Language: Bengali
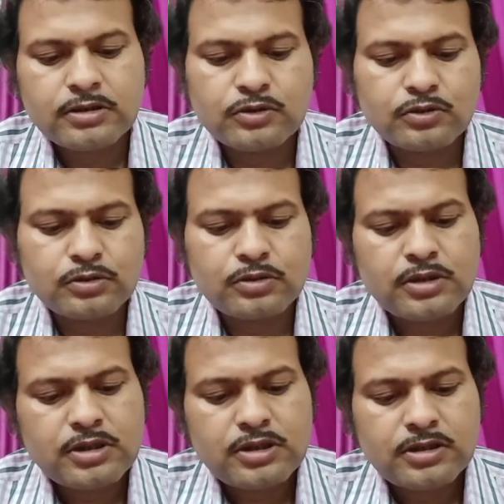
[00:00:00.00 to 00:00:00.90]
তো
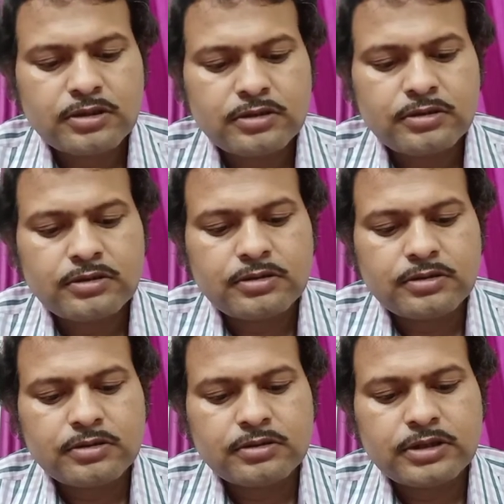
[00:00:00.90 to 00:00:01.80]

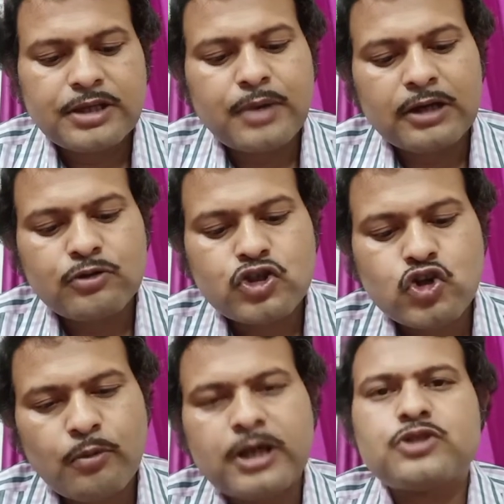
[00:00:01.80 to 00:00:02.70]
তাই মানুষ
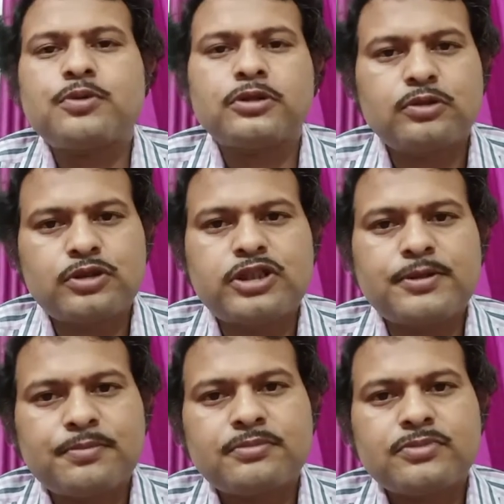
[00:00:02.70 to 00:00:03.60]
সমাজবদ্ধ জীব